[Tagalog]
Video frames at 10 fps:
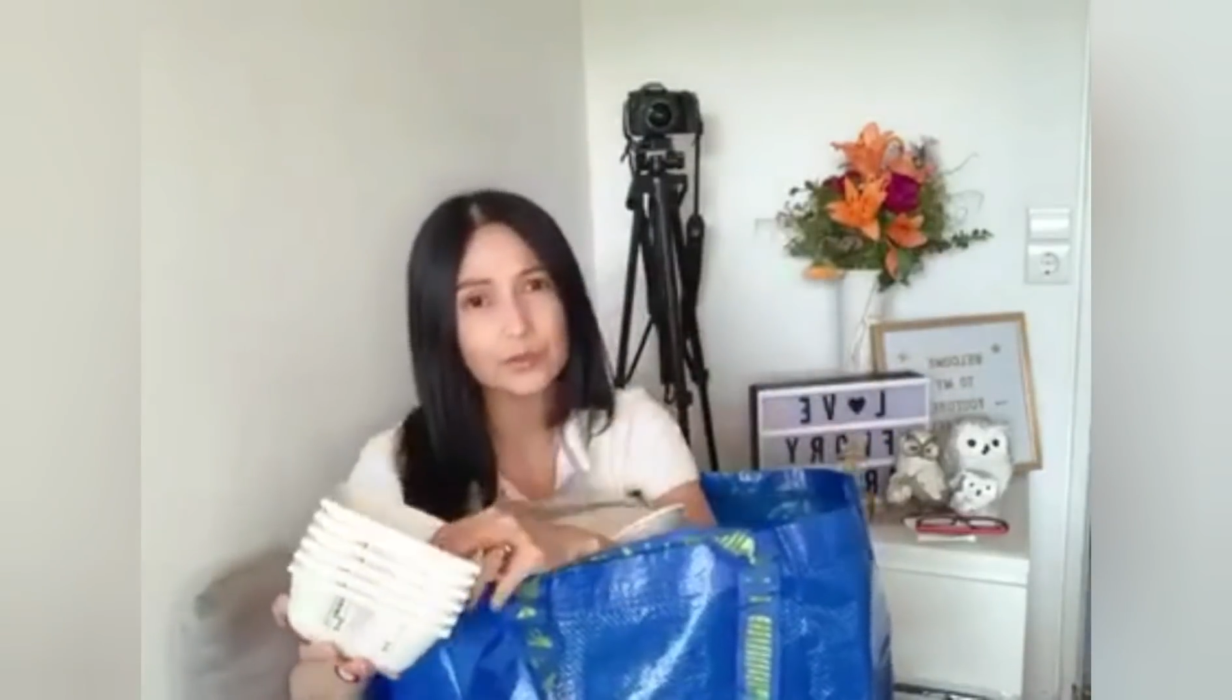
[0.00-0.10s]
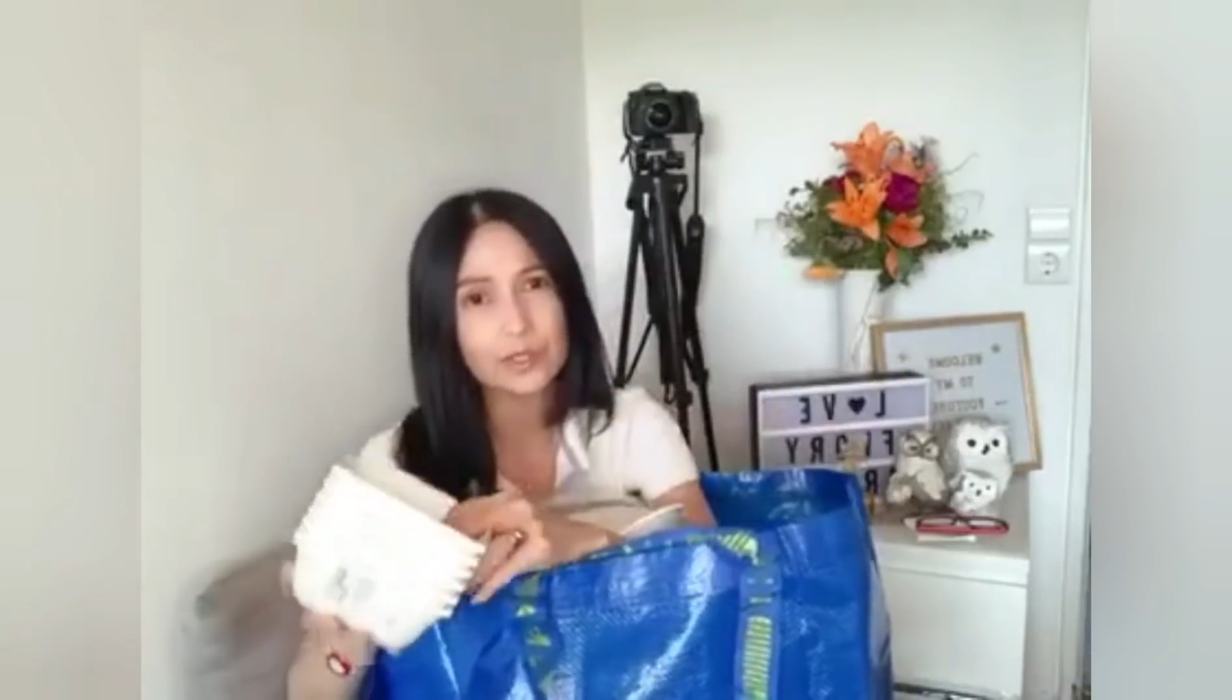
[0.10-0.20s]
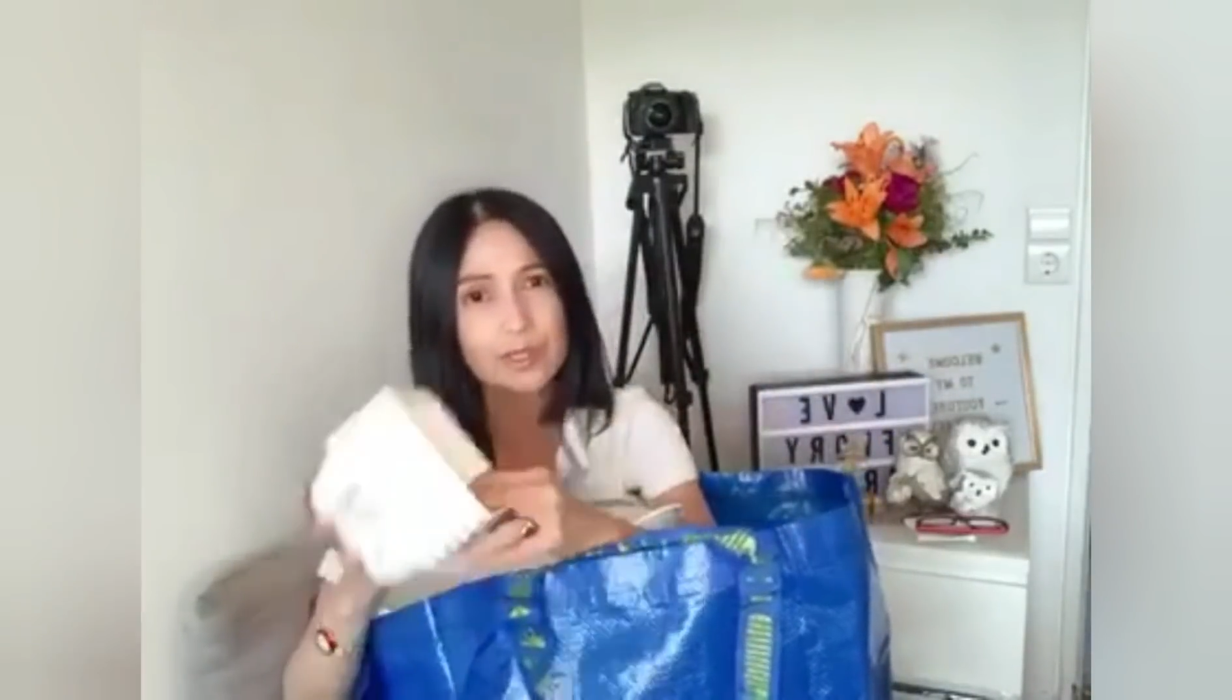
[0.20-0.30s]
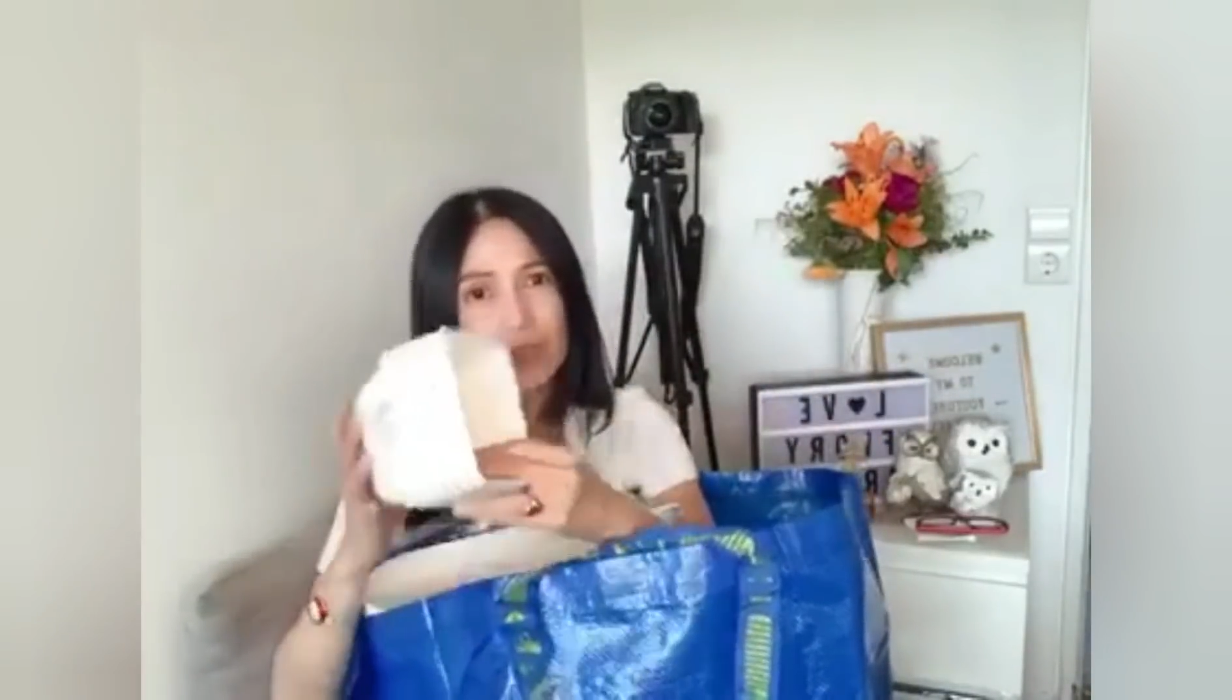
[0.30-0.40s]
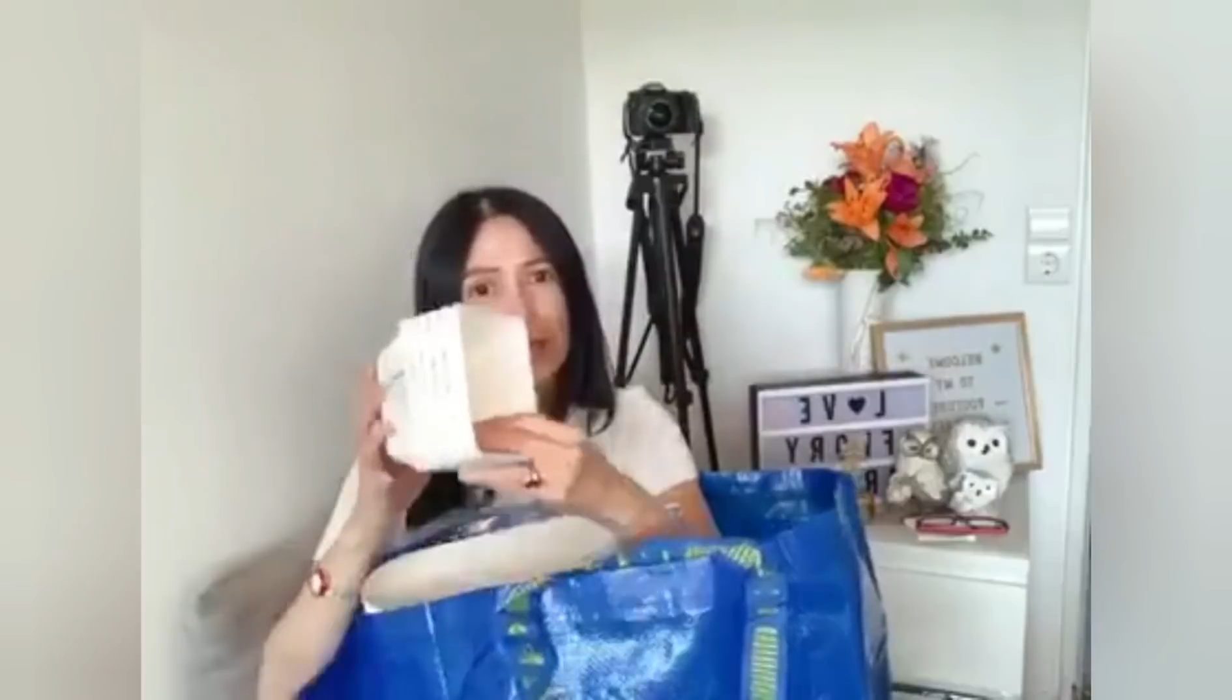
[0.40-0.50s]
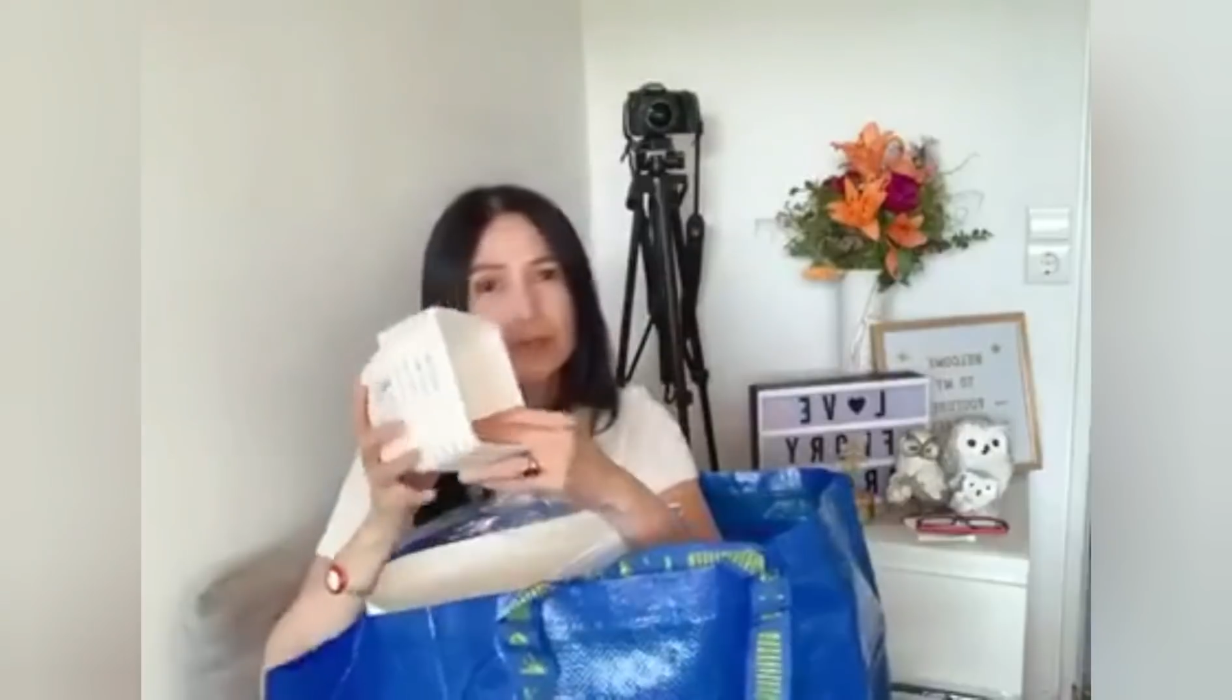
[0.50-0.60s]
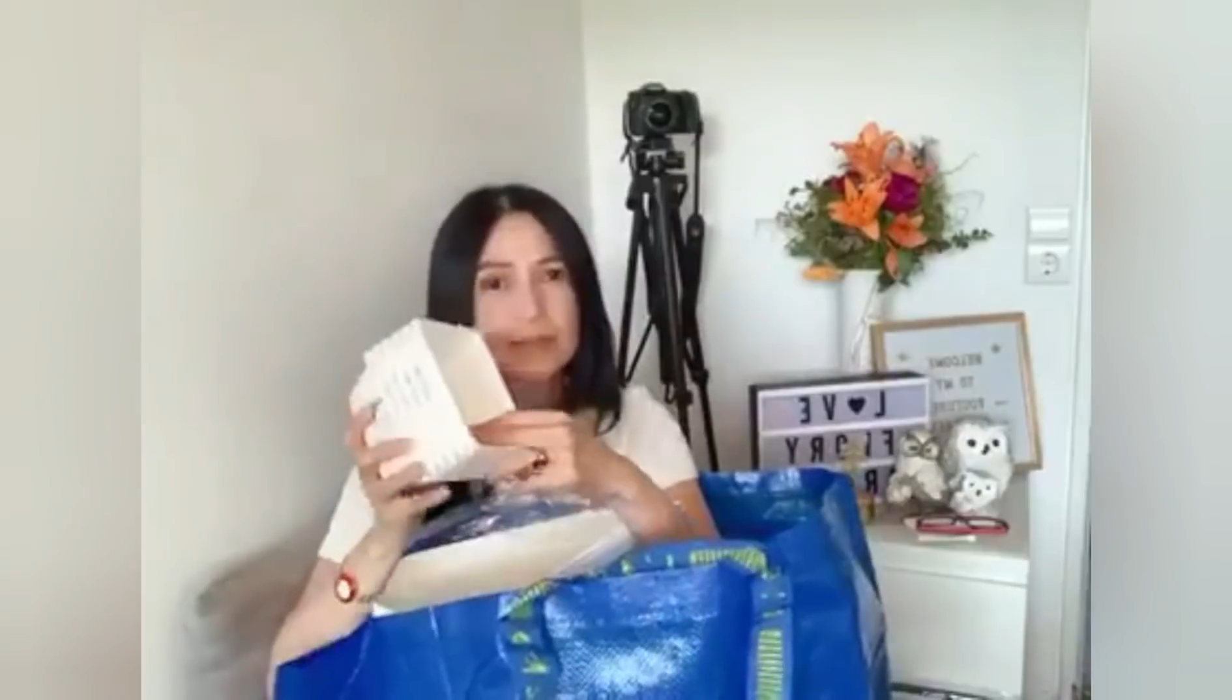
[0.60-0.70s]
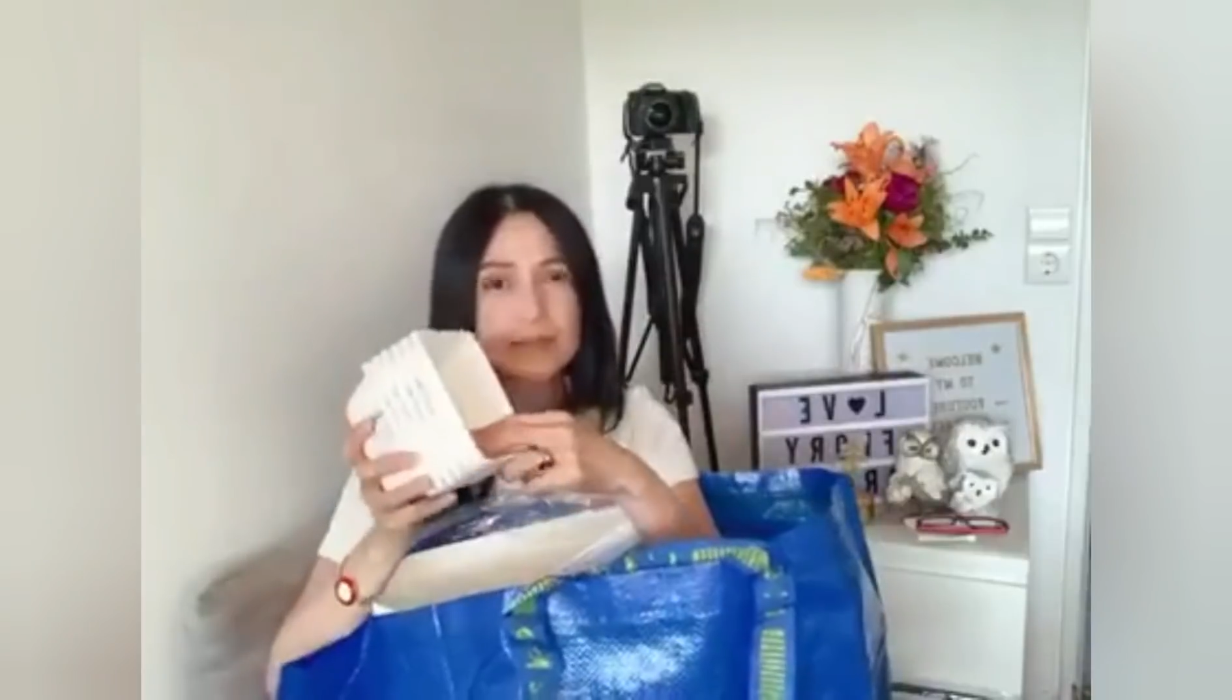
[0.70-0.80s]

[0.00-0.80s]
talaga isang